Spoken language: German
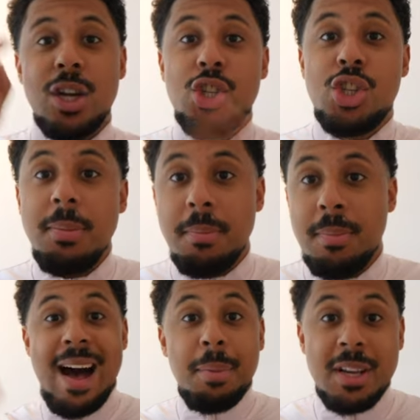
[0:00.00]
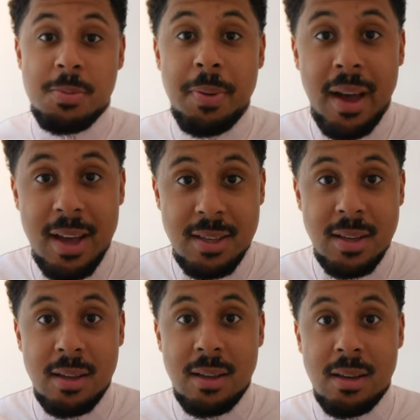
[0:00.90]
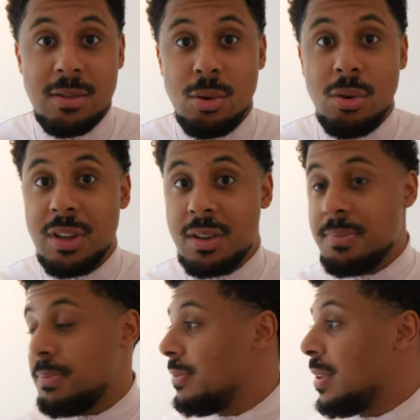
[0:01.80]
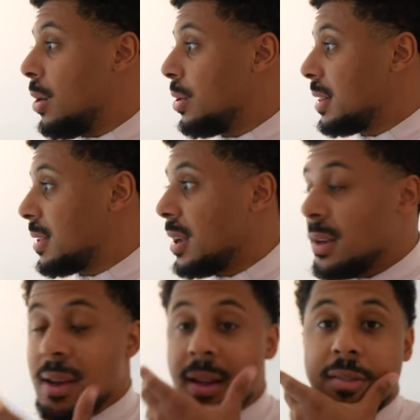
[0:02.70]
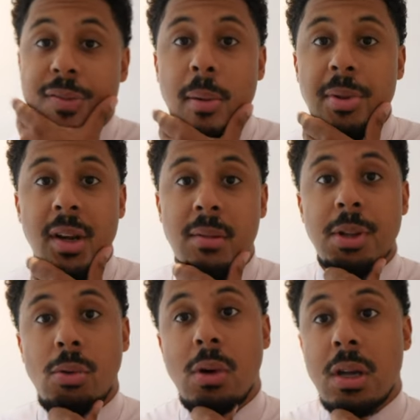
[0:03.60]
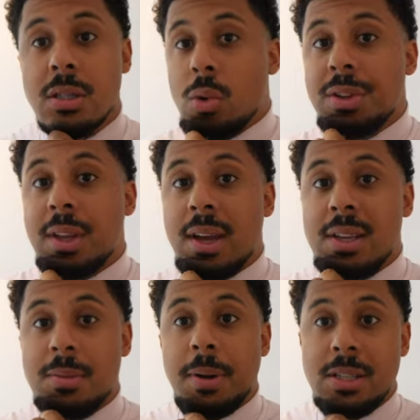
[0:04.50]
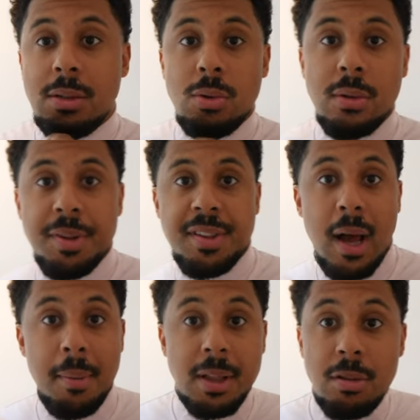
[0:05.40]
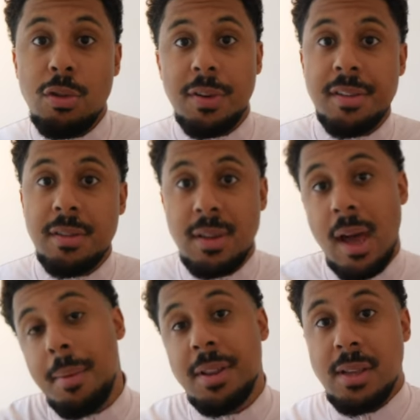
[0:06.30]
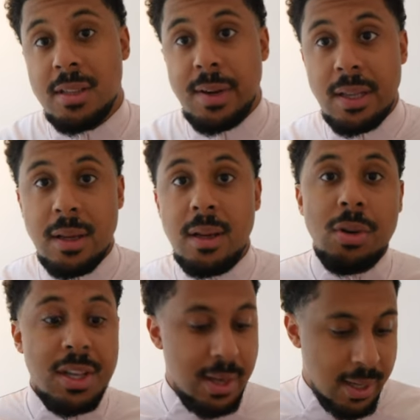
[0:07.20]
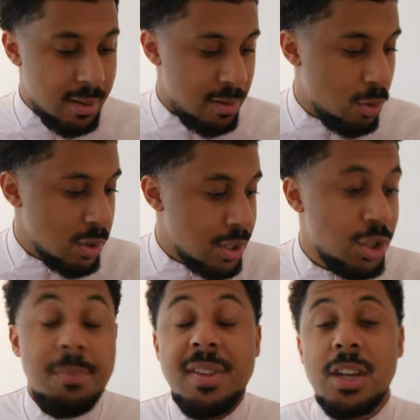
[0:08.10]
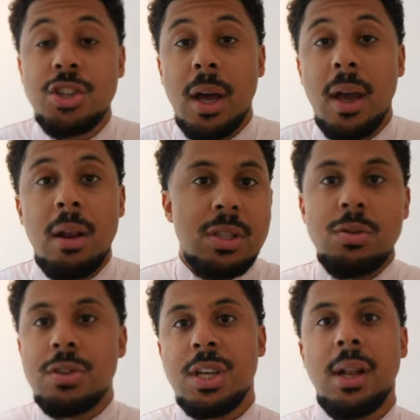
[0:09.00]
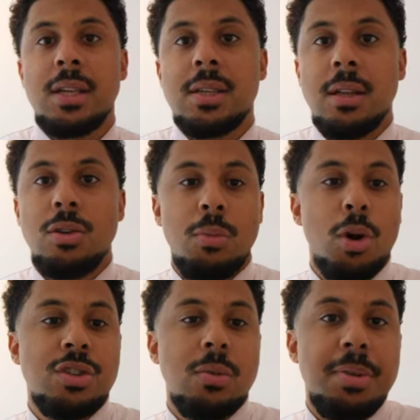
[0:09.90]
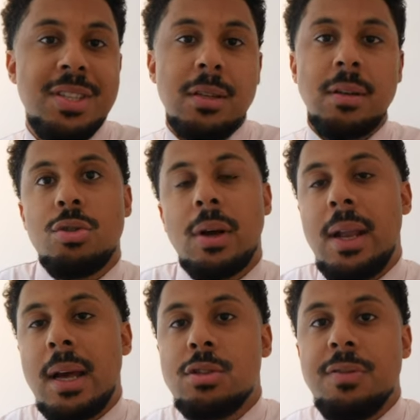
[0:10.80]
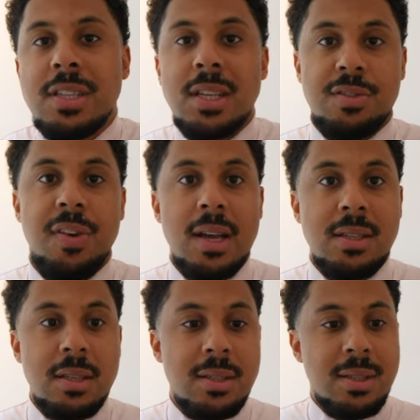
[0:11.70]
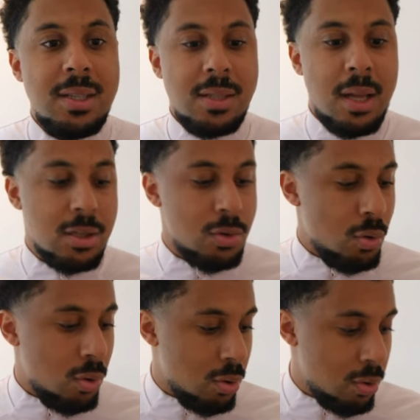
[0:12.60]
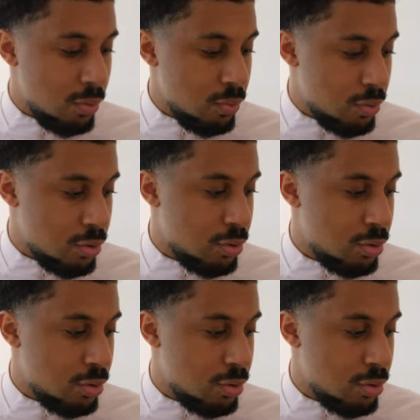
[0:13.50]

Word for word: Gym, Arbeitsbereiche. So, ich war auch jetzt gerade den ganzen Vormittag mit Lukas und äh, Sebastian unten ein bisschen arbeiten, sowas. Die arbeiten jetzt weiter und ich lege jetzt eine kurze Gym-Session ein. Und das nutze ich gleichzeitig, um euch so ein bisschen zu erklären, so was jetzt Phase ist, dies, das und